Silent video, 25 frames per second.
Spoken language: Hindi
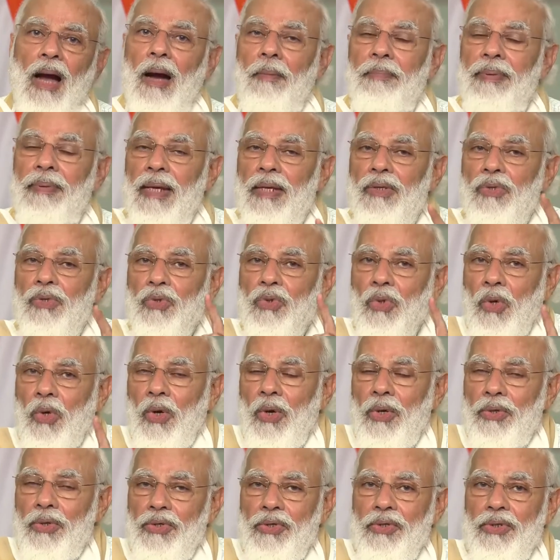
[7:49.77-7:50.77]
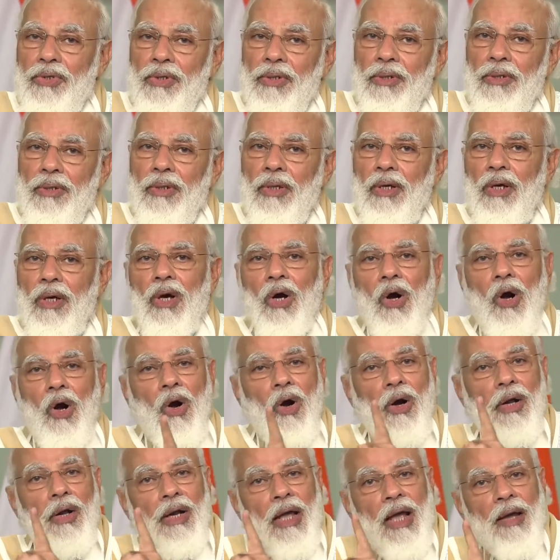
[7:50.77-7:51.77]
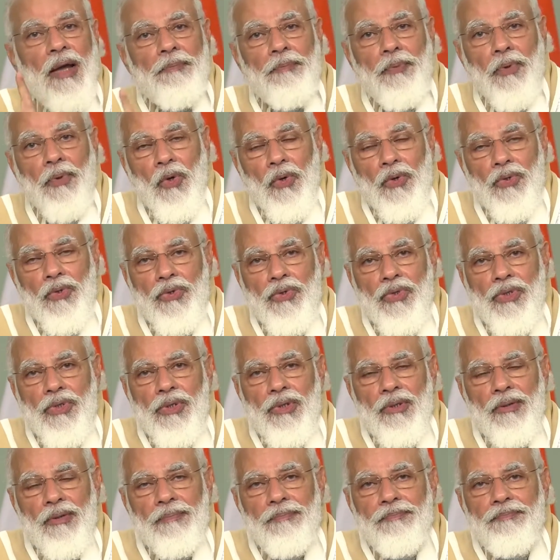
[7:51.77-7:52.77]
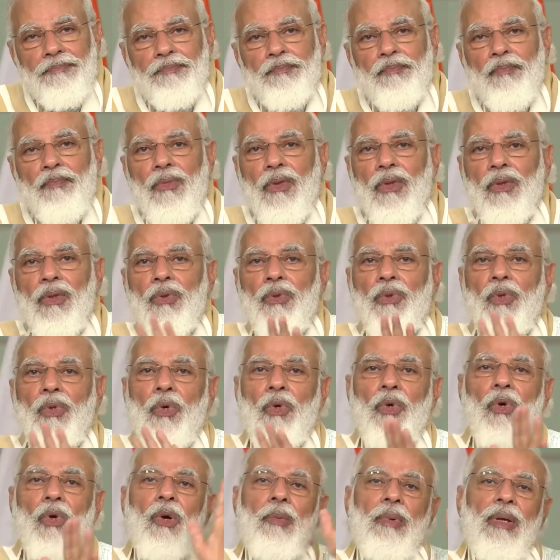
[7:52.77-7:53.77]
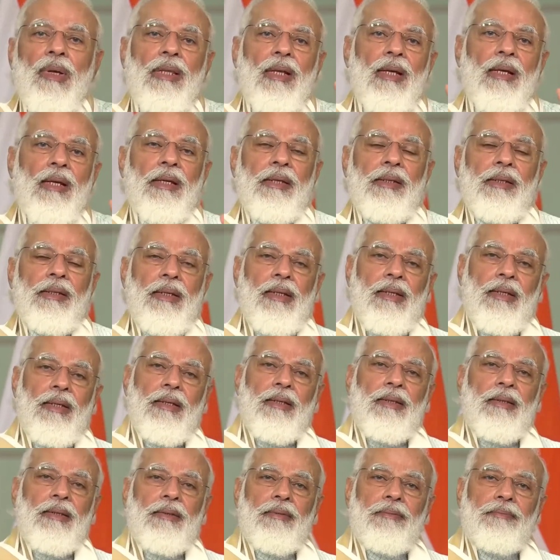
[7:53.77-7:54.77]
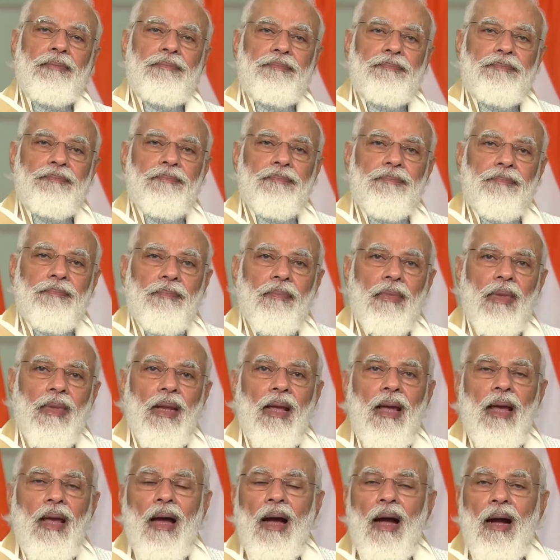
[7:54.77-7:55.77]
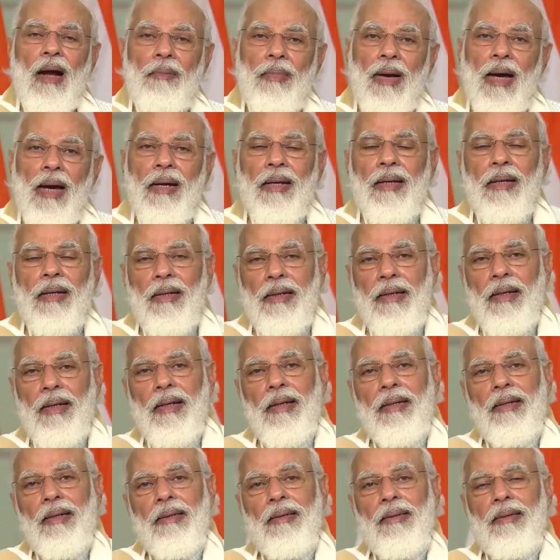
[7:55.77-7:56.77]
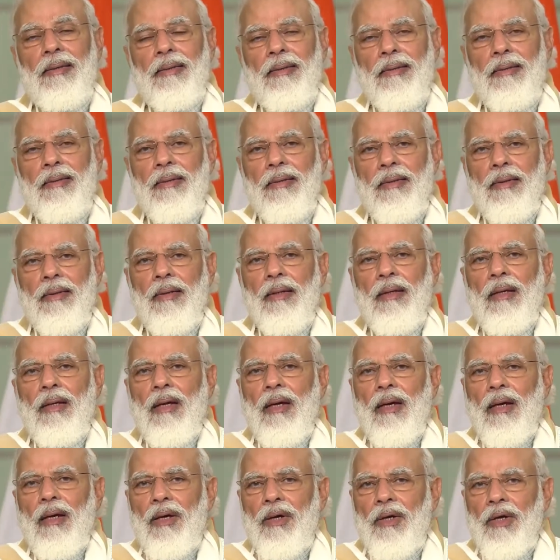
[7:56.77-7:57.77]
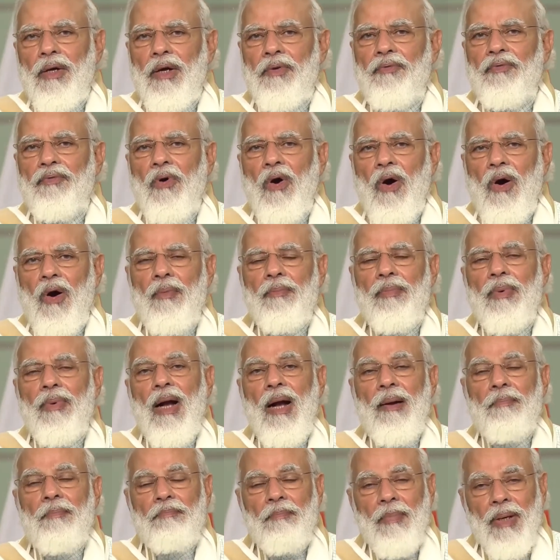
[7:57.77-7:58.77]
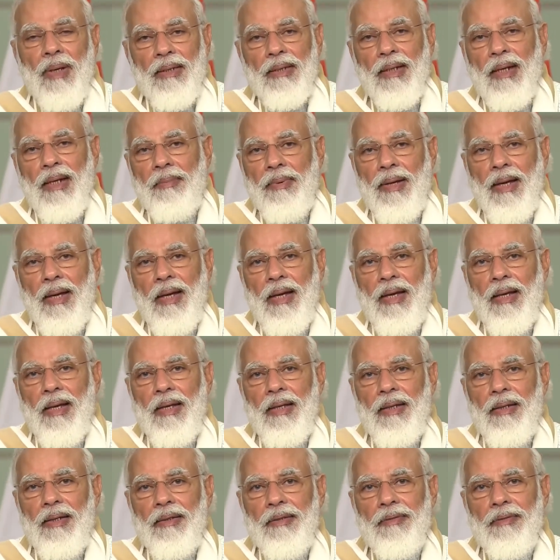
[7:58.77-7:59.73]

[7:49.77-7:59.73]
अब ये सोच और अप्रोच दोनों बदल गई है हमारे लिए रिफॉर्म का मतलब है